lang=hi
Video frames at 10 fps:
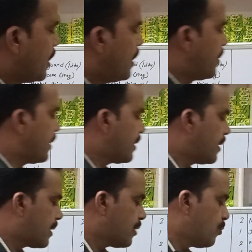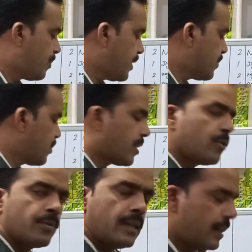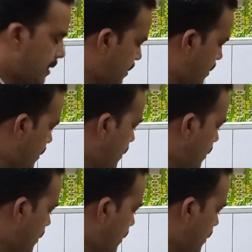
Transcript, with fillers: हमारे घर का जो बेस प्रोडक्ट होता है